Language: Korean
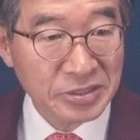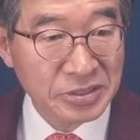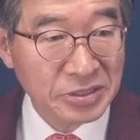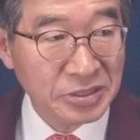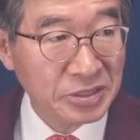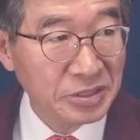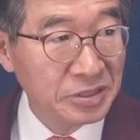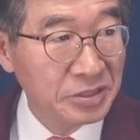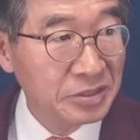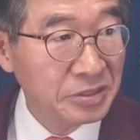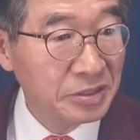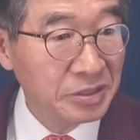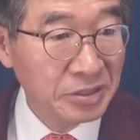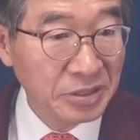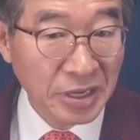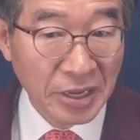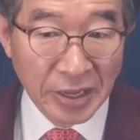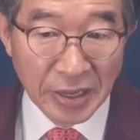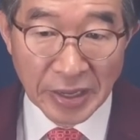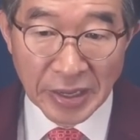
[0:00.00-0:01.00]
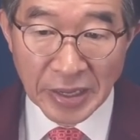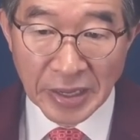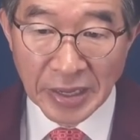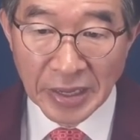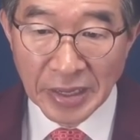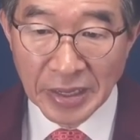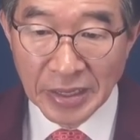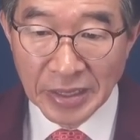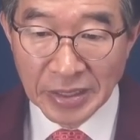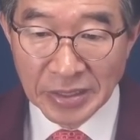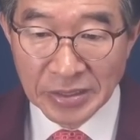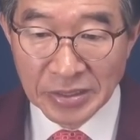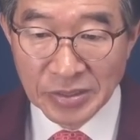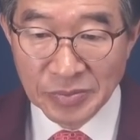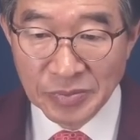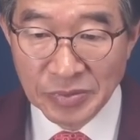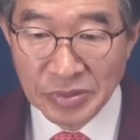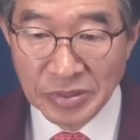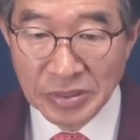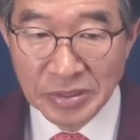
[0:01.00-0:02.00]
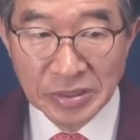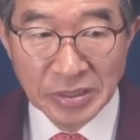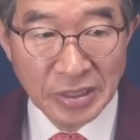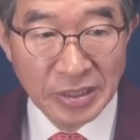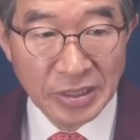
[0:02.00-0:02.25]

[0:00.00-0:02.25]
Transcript: 시영 의뢰 여러분들